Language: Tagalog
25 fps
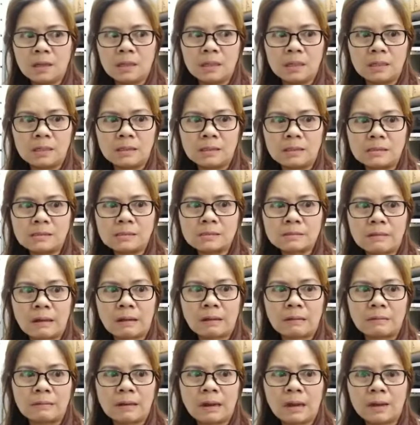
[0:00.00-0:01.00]

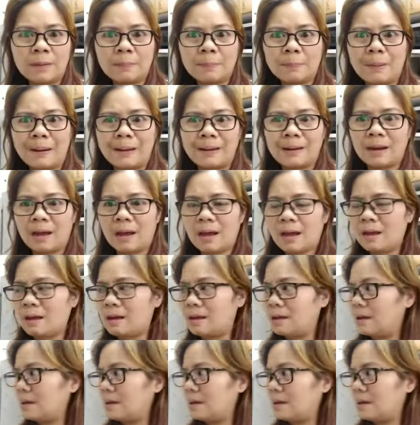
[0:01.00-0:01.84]
in-stock lang pala